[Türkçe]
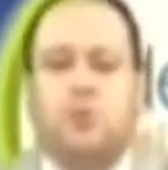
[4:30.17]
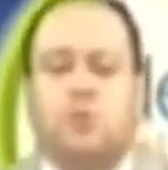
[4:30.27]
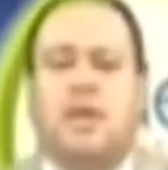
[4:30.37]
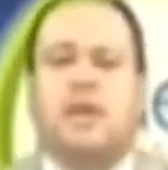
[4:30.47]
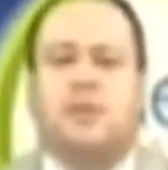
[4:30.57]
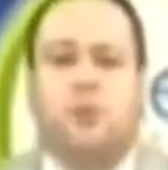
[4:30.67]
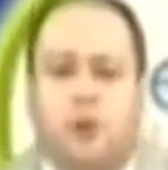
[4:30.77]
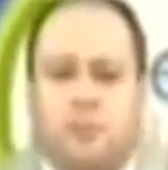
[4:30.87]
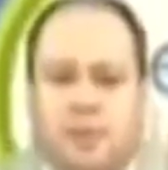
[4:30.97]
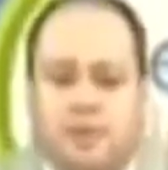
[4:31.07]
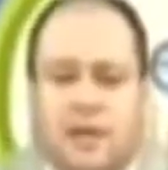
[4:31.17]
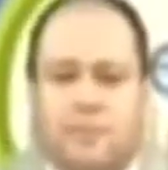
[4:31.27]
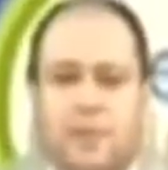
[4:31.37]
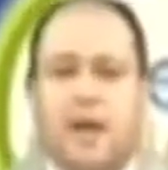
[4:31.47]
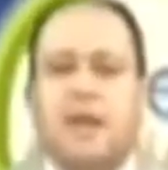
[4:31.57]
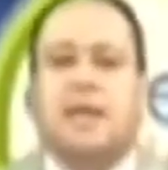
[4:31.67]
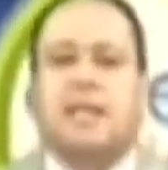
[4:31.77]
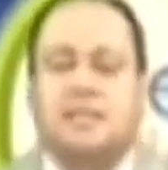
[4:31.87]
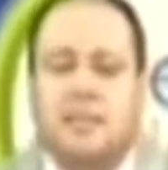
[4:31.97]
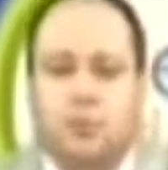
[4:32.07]
Türkiye'nin dört bir tarafına
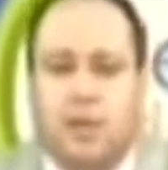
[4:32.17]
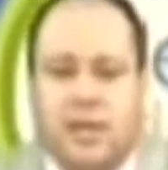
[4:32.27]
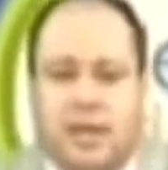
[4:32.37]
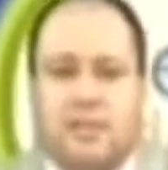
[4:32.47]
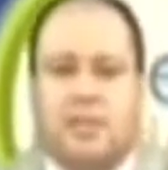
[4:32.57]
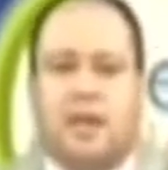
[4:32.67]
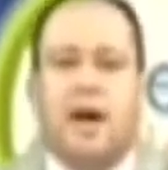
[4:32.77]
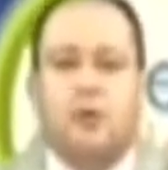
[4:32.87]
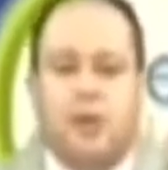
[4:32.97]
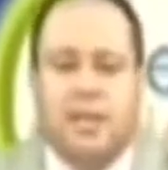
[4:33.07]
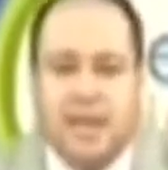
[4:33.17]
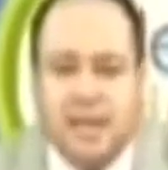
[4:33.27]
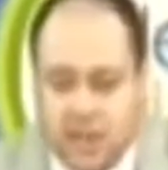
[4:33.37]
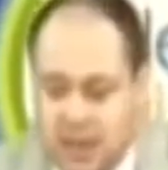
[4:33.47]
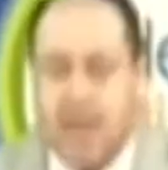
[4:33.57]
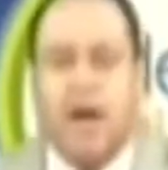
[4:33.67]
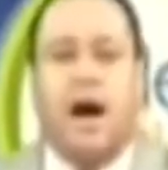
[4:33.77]
kısa süre içerisinde kargo ile gelecek.